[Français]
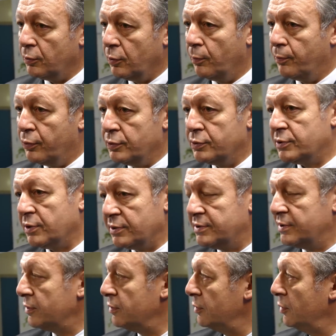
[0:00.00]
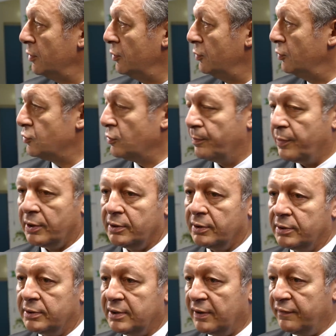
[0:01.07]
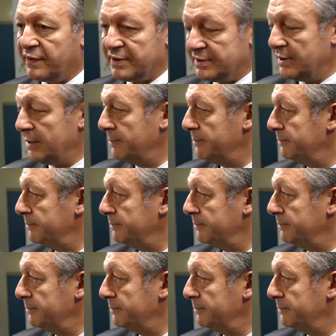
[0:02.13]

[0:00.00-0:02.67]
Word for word: on peut le sentir, ne sont pas très faciles.